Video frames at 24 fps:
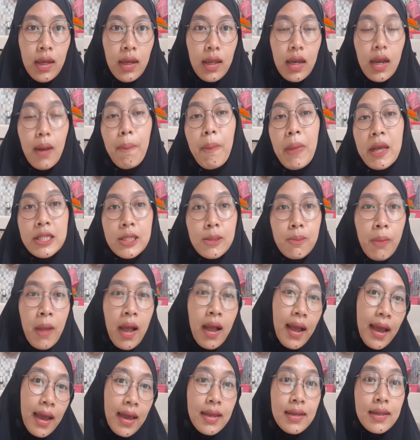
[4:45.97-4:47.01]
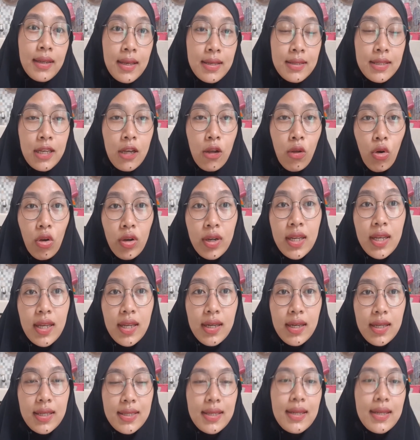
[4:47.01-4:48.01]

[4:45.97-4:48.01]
lepas pakainya si klodi ini.